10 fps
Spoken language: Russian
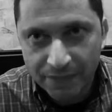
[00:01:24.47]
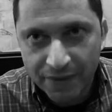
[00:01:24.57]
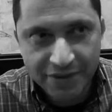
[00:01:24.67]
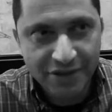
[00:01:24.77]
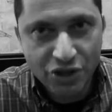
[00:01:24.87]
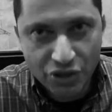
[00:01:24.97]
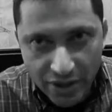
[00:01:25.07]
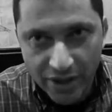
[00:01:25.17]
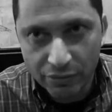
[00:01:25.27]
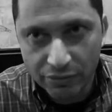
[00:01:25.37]

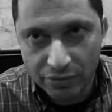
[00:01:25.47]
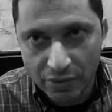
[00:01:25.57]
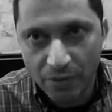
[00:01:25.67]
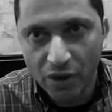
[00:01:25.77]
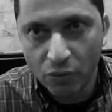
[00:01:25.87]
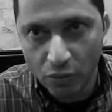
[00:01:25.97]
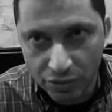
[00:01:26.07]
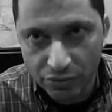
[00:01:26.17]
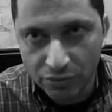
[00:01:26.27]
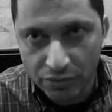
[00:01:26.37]
разъезжают по
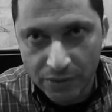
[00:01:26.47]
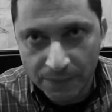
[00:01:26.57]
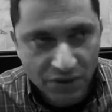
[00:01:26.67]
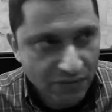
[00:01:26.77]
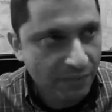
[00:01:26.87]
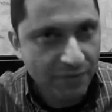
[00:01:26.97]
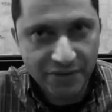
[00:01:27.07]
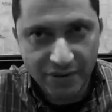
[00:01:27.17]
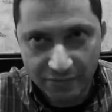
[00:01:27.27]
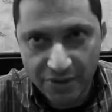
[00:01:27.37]
городу. Значит,
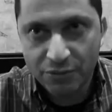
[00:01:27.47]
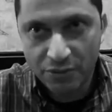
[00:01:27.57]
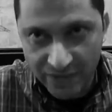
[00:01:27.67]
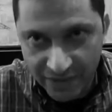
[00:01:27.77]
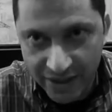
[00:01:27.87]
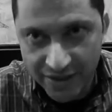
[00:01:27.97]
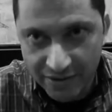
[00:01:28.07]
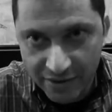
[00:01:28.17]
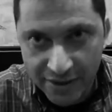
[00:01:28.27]
во-первых, с этим Христос воскресе.